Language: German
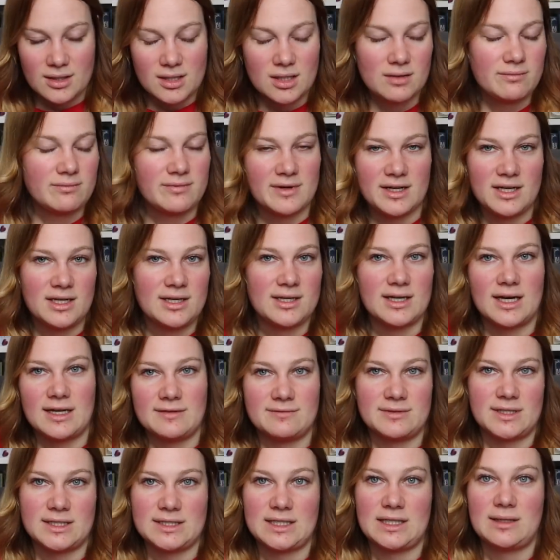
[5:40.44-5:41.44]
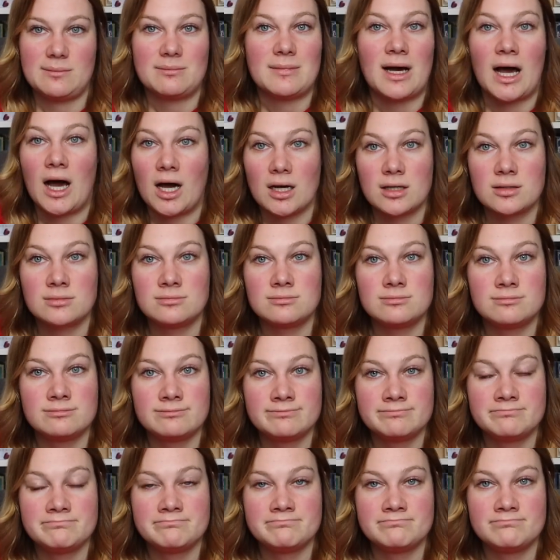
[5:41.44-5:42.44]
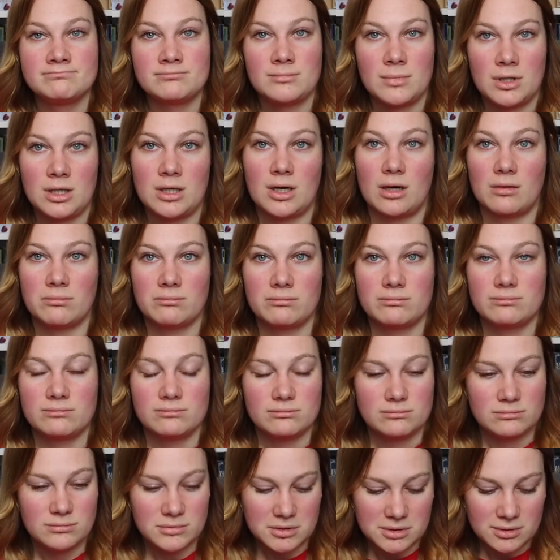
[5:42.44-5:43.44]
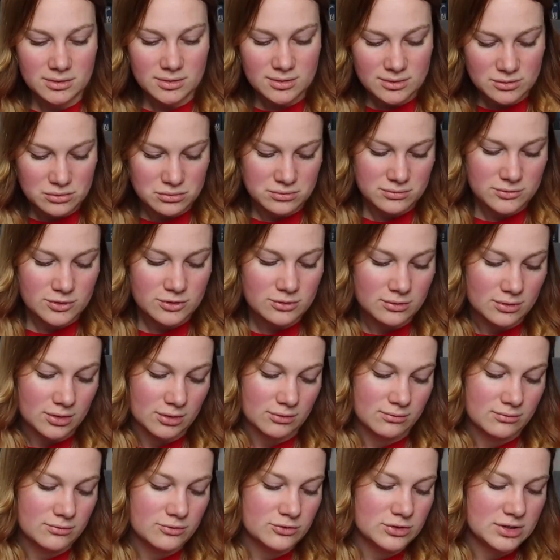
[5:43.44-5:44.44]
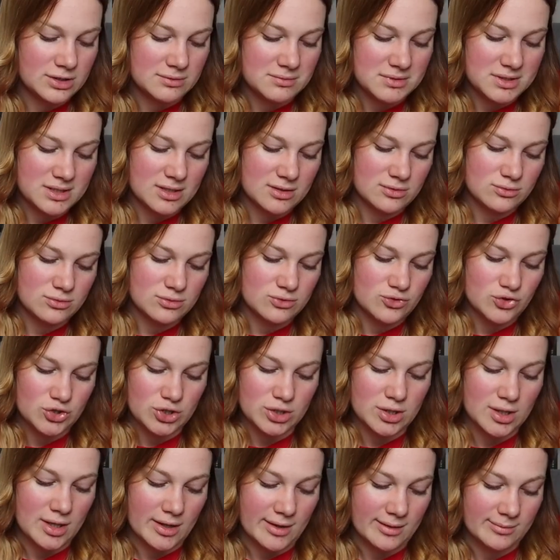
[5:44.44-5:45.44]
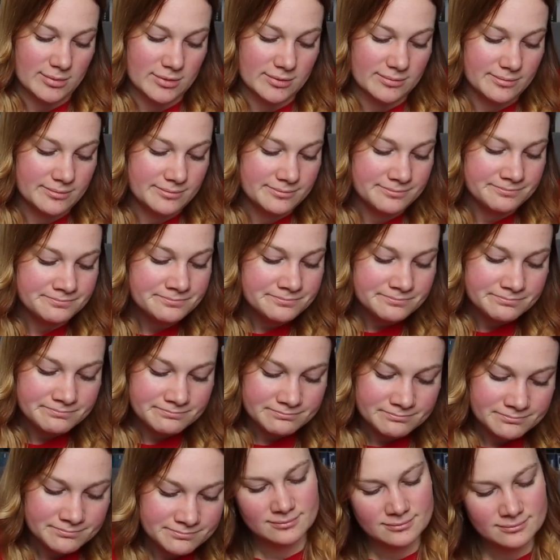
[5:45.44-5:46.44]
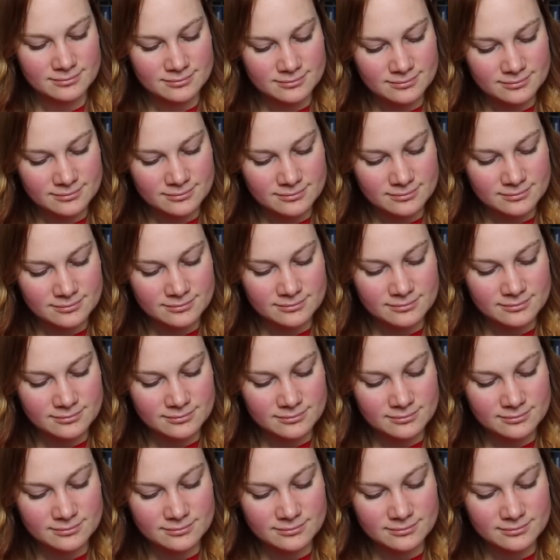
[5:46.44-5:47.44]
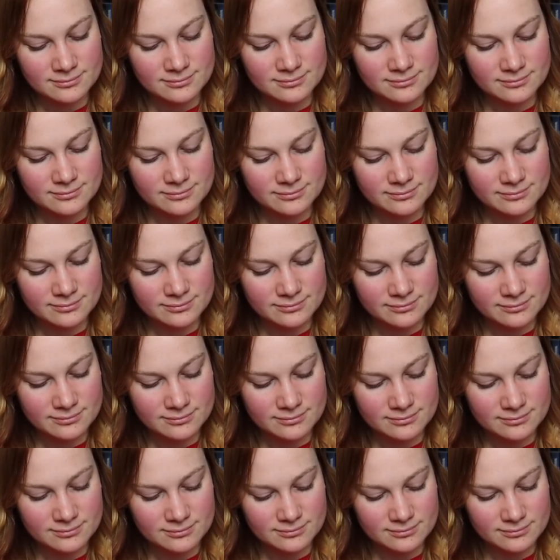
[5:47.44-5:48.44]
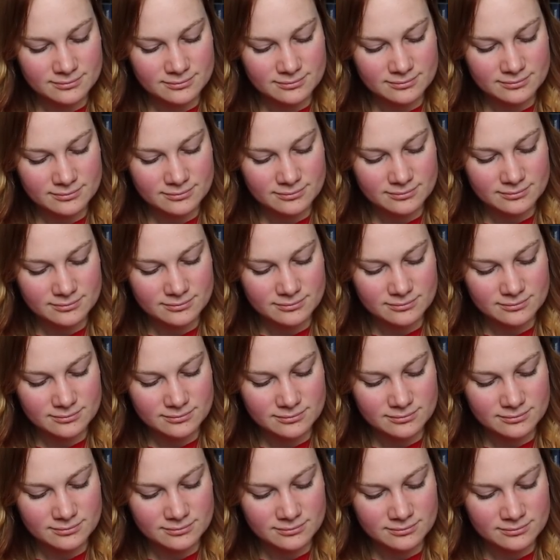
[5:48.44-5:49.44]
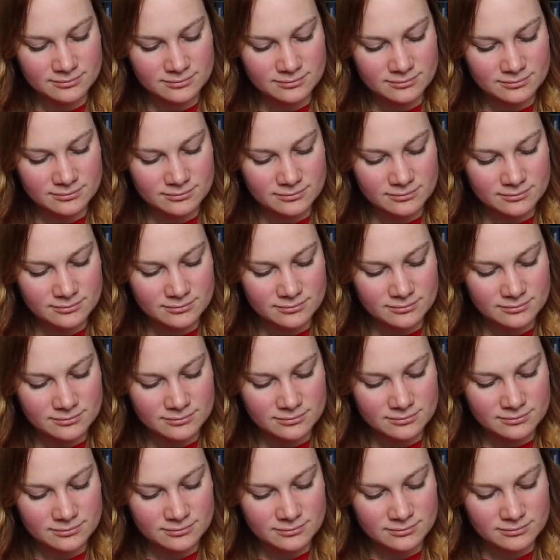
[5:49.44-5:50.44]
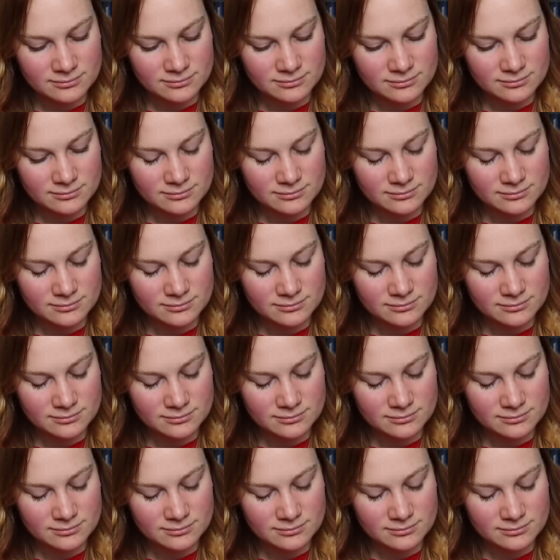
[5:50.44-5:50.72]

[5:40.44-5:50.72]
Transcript: Weil ich einfach nie mag. Ja. Genau. Und ich mich dazu entschieden habe. Und dann haben wir noch eine angefangen. Warum sage ich eigentlich schon wieder immer und dann? Naja, ich weiß auch nicht. Ich kann es einfach nicht besser.